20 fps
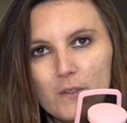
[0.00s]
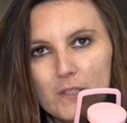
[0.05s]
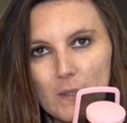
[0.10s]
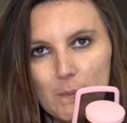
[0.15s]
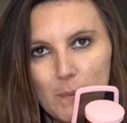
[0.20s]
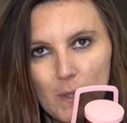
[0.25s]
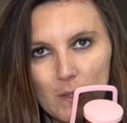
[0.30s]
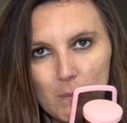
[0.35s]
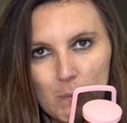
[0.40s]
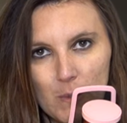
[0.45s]
sa
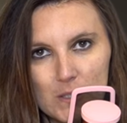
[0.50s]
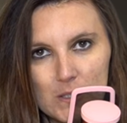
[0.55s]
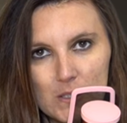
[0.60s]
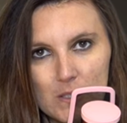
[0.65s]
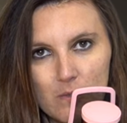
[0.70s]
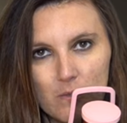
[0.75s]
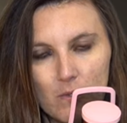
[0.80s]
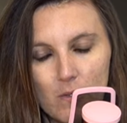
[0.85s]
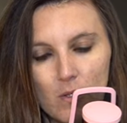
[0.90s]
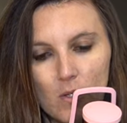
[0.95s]

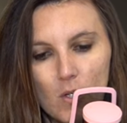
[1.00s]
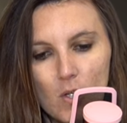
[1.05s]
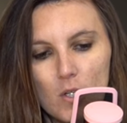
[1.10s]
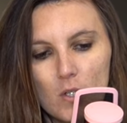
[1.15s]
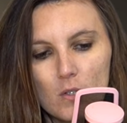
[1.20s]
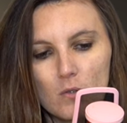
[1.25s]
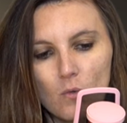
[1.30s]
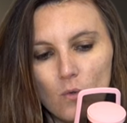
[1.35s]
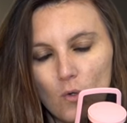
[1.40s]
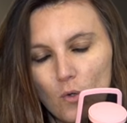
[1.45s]
perspective.
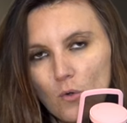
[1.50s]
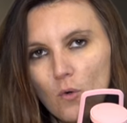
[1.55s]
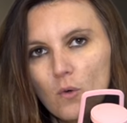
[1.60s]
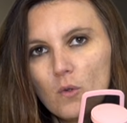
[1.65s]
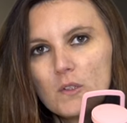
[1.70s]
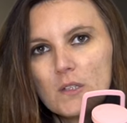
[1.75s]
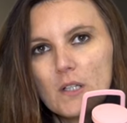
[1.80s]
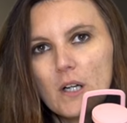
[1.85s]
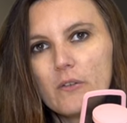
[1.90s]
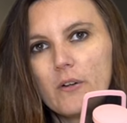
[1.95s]
Donc en
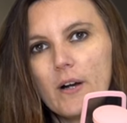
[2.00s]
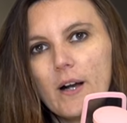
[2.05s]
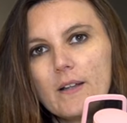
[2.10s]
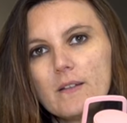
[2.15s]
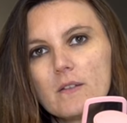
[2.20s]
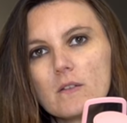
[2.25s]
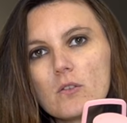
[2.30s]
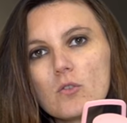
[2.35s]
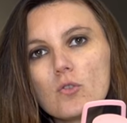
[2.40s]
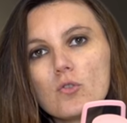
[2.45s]
gros, c'est la
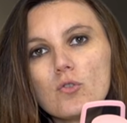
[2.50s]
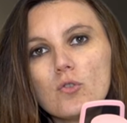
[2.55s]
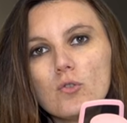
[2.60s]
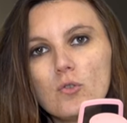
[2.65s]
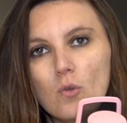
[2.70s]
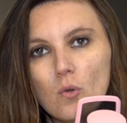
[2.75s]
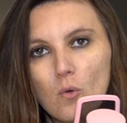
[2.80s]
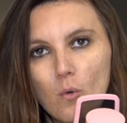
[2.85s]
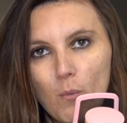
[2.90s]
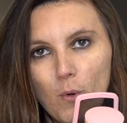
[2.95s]
phrase ⁇ je
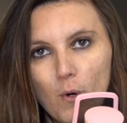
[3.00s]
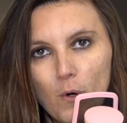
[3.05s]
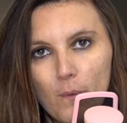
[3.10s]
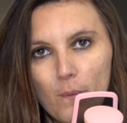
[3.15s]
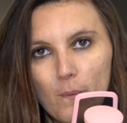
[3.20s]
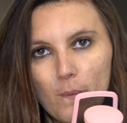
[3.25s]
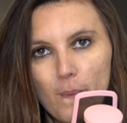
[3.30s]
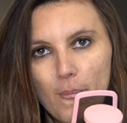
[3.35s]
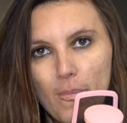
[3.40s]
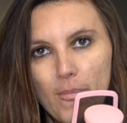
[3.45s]
te comprends ⁇
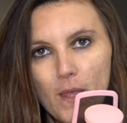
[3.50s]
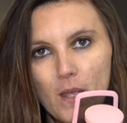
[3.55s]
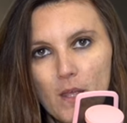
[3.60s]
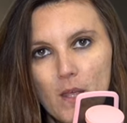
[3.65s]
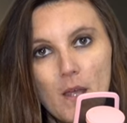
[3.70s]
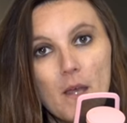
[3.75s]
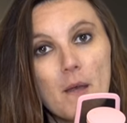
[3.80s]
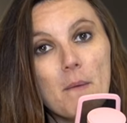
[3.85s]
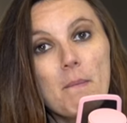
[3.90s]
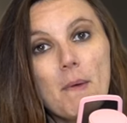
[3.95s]

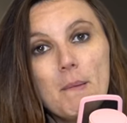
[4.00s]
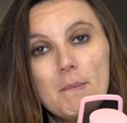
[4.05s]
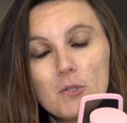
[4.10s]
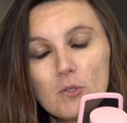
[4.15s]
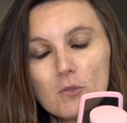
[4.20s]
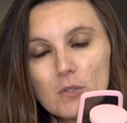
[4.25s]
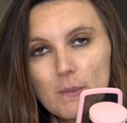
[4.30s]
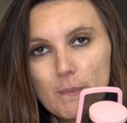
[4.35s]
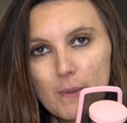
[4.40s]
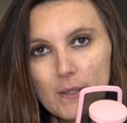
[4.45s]
Même
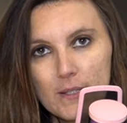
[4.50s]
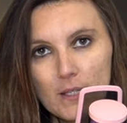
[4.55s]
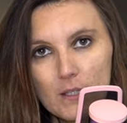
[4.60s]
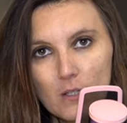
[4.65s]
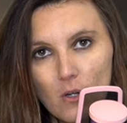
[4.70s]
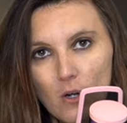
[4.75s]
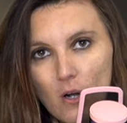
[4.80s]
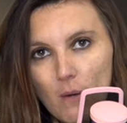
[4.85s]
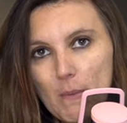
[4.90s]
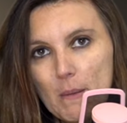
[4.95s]
si on n'est pas
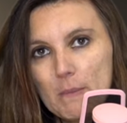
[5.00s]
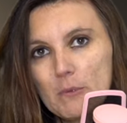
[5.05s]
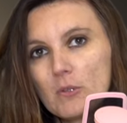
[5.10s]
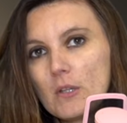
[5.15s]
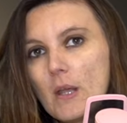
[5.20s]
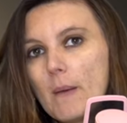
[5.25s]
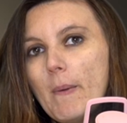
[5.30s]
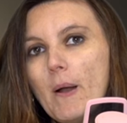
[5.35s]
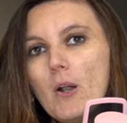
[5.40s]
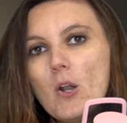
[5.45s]
d'accord, même si on
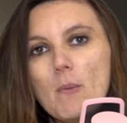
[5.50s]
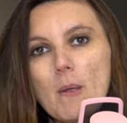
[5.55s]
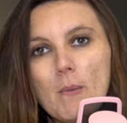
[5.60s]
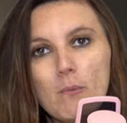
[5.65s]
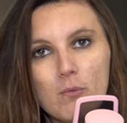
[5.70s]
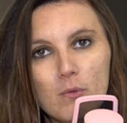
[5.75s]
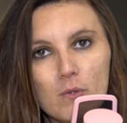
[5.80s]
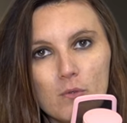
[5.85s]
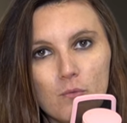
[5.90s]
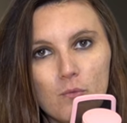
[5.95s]
n'a pas le même
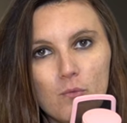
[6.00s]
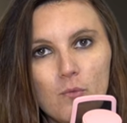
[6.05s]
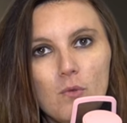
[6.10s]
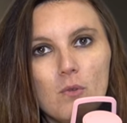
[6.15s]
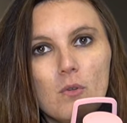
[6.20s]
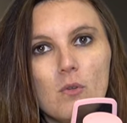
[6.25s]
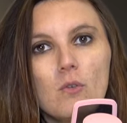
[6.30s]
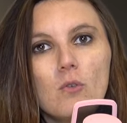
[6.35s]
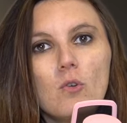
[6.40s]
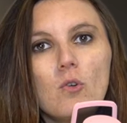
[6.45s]
point de vue,
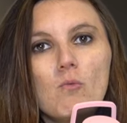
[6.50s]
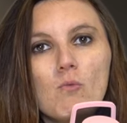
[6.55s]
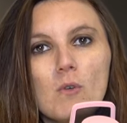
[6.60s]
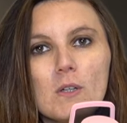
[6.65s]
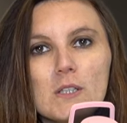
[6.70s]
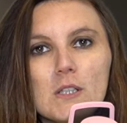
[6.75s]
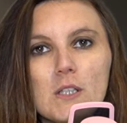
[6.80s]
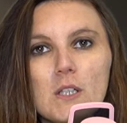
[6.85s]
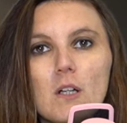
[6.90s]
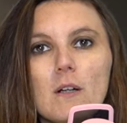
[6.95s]
au
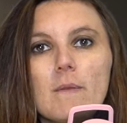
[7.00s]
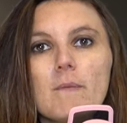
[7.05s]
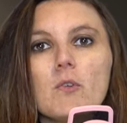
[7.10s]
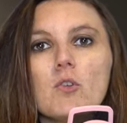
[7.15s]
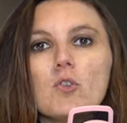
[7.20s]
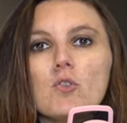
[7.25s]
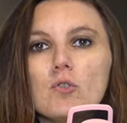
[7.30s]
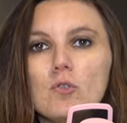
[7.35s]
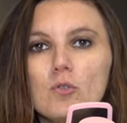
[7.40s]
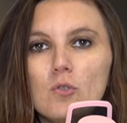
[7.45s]
moins dire ⁇
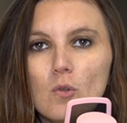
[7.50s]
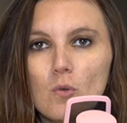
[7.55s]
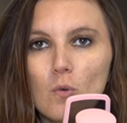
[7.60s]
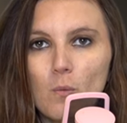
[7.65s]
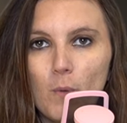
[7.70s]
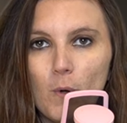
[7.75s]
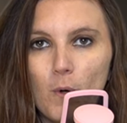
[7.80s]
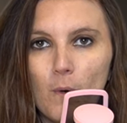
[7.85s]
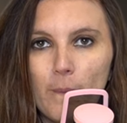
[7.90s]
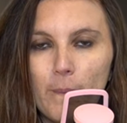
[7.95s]
je te
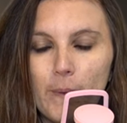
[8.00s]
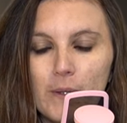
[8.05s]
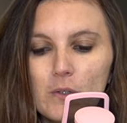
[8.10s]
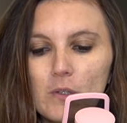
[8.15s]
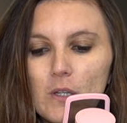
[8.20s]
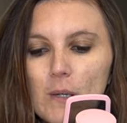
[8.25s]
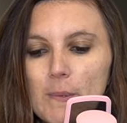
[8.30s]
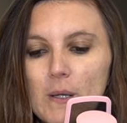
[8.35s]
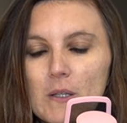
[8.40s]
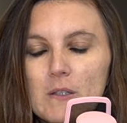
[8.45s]
comprends ⁇ Parce
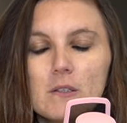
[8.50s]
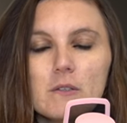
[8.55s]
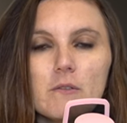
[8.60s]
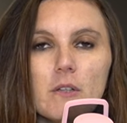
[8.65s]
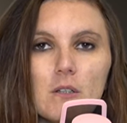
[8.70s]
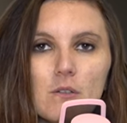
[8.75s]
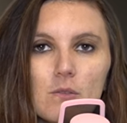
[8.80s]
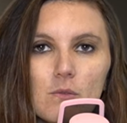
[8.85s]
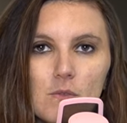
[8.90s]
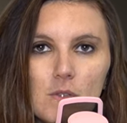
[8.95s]
que la personne
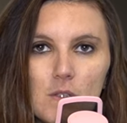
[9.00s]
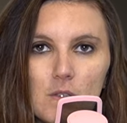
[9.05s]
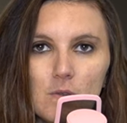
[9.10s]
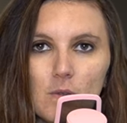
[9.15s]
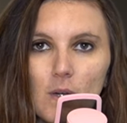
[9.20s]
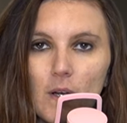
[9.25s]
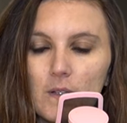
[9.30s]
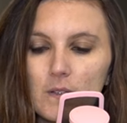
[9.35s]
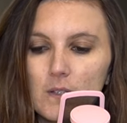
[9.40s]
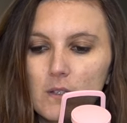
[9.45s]
avec son
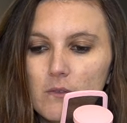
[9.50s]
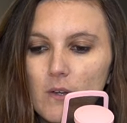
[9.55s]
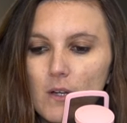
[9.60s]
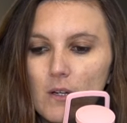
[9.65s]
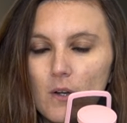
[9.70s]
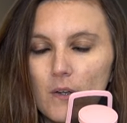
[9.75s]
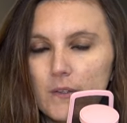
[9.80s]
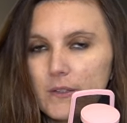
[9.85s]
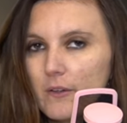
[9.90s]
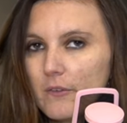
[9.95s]
histoire, ses
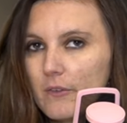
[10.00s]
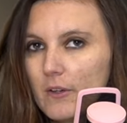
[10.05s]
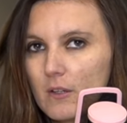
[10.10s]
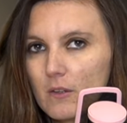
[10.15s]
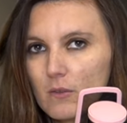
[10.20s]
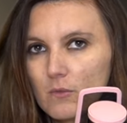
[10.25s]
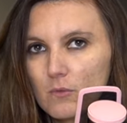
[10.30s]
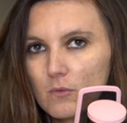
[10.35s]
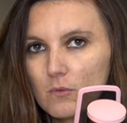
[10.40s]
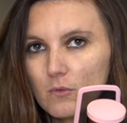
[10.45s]
valeurs, sa
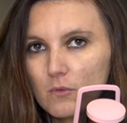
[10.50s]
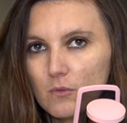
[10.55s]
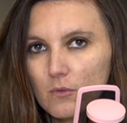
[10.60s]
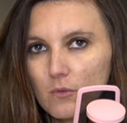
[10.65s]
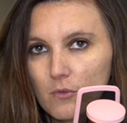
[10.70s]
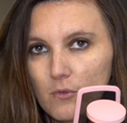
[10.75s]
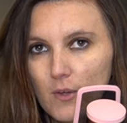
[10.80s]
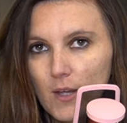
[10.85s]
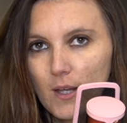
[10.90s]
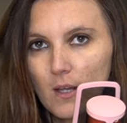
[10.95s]
façon de
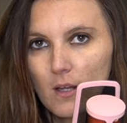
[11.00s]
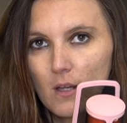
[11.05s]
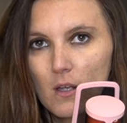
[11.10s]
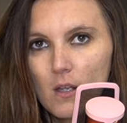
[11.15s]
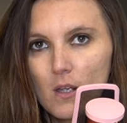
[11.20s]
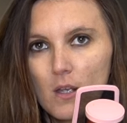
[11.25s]
faire,